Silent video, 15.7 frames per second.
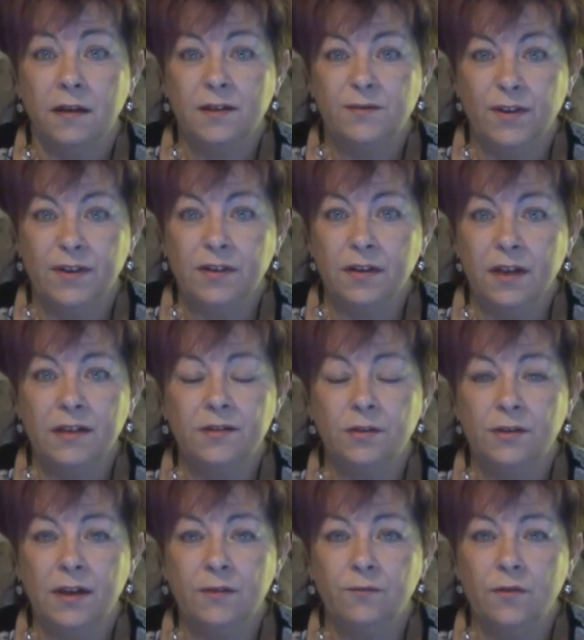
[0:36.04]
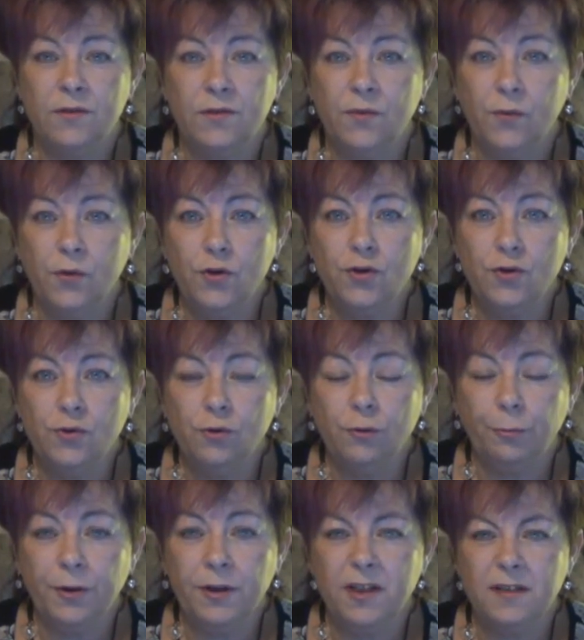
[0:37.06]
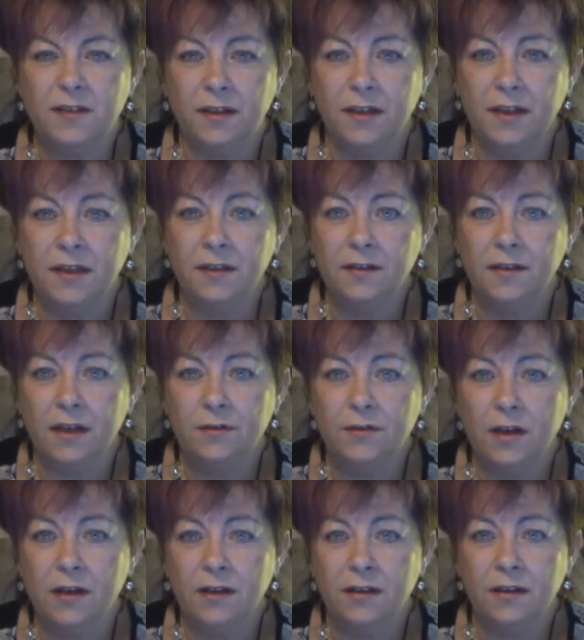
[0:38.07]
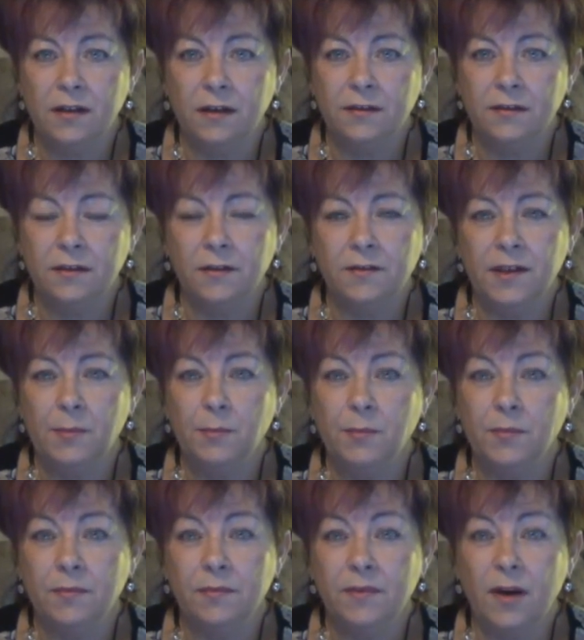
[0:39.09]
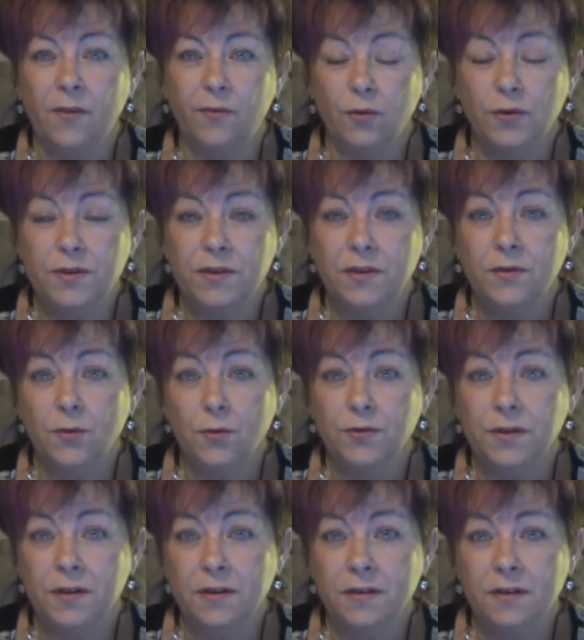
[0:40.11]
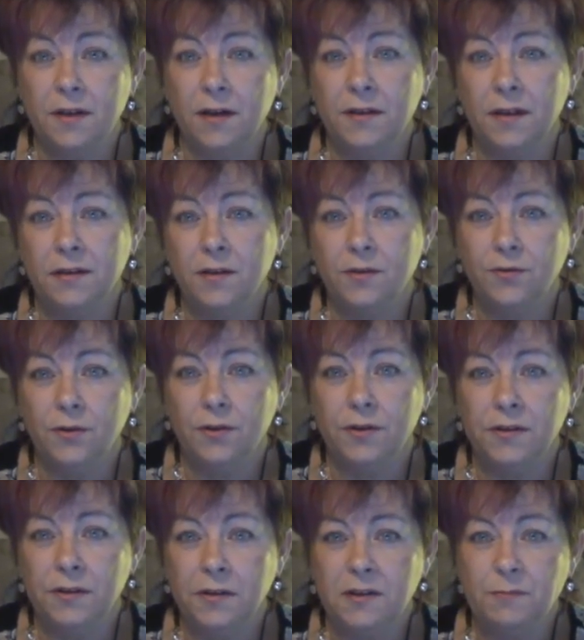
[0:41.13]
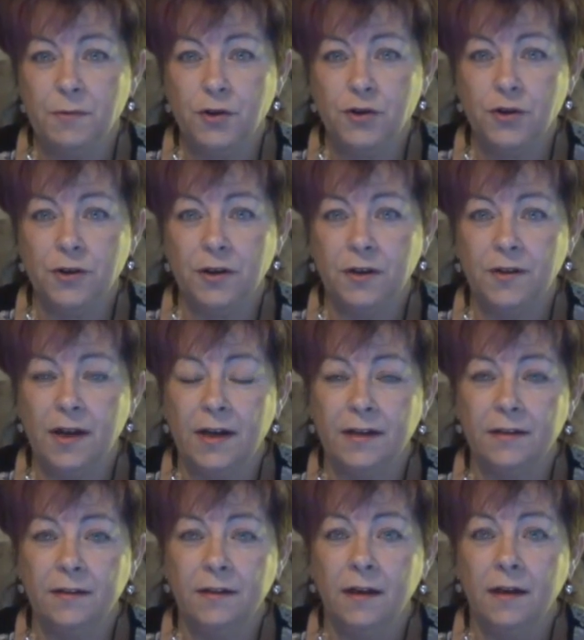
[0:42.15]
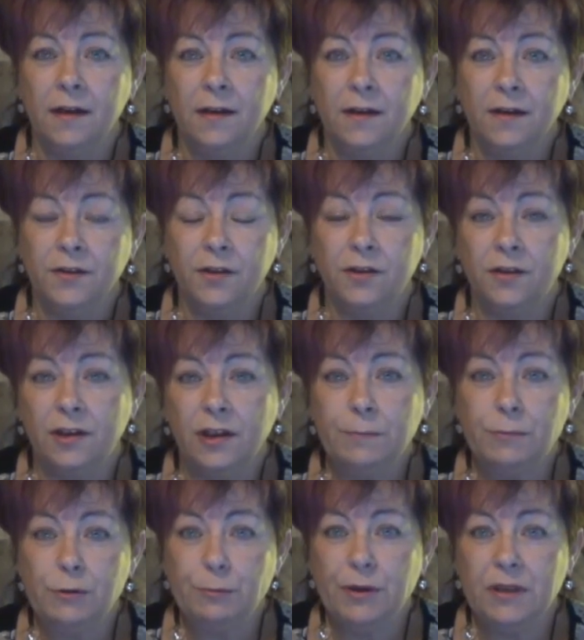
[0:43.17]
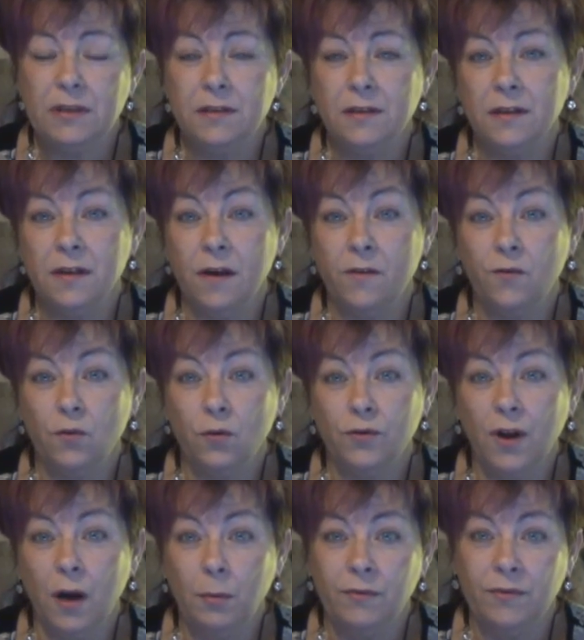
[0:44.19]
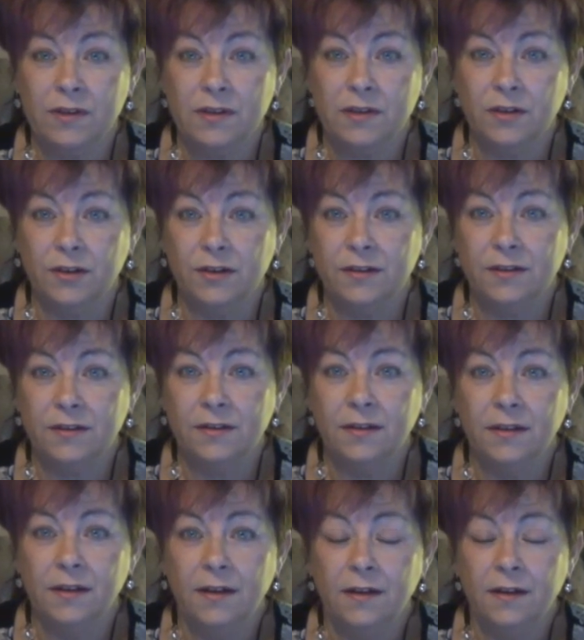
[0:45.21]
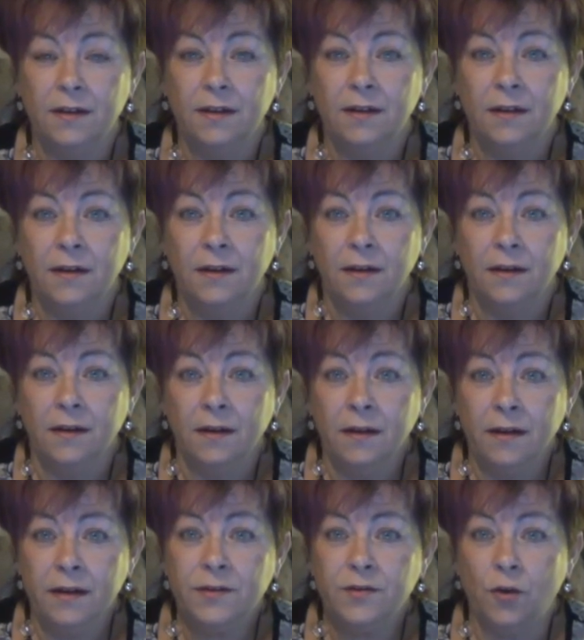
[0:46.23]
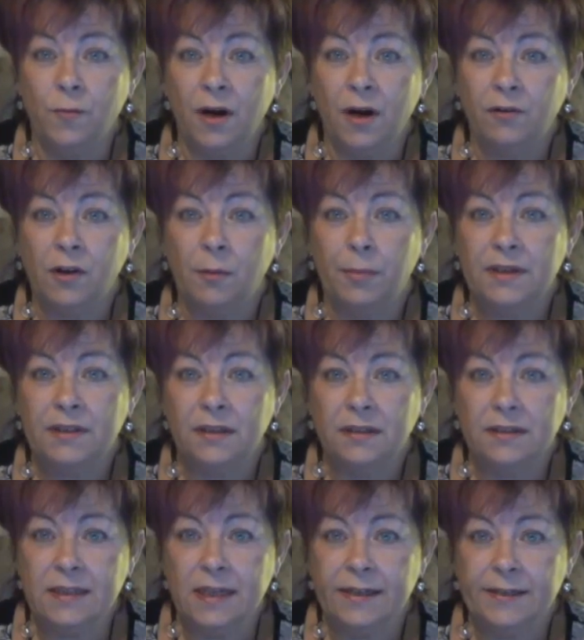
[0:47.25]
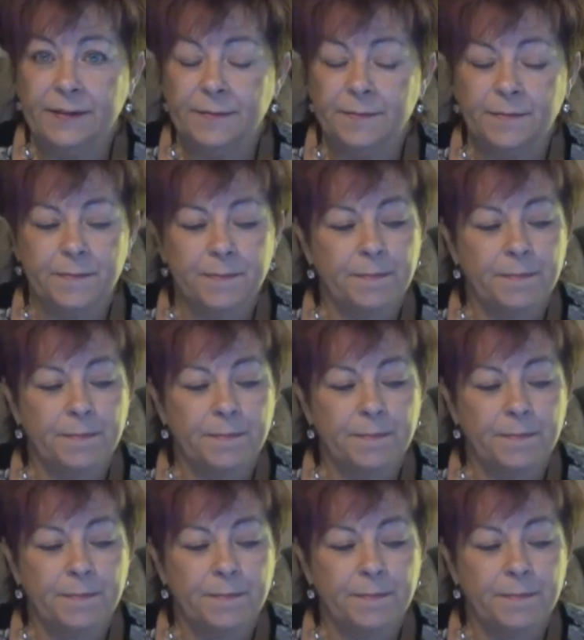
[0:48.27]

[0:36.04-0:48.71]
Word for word: Das Wetter lässt heute etwas zu wünschen übrig. Es regnet aus allen Kanten. Nachdem der Frost durch ist, kann jetzt natürlich nichts mehr schön gedeihen. Die Triebspitzen sind erfroren, aber was soll's. Es kommen auch wieder bessere Zeiten.